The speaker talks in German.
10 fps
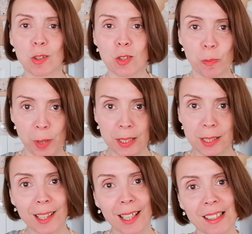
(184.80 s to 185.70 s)
aus dem
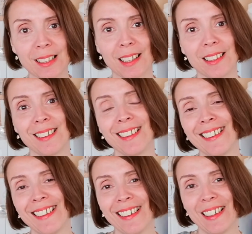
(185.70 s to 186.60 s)
Bett direkt an
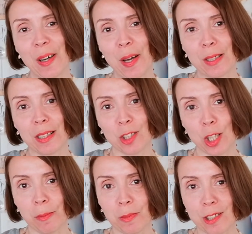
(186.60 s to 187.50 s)
äh, den
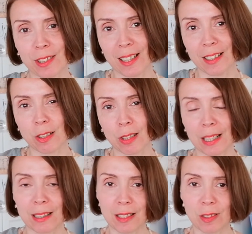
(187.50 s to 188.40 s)
Schreibtisch geht,
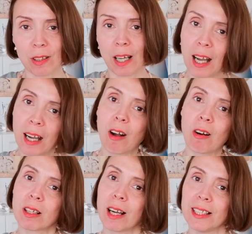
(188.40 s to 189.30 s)
sondern dass eure Haare
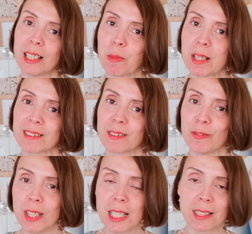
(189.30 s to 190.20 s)
auch einigermaßen
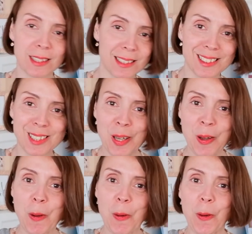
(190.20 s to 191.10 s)
gepflegt sind
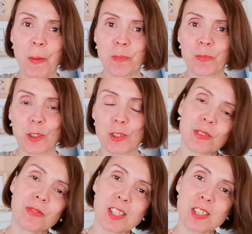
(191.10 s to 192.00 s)
ähm, frisch
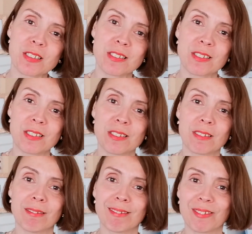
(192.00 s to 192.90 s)

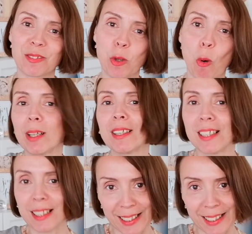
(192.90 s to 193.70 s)
gewaschen äh, und ordentlich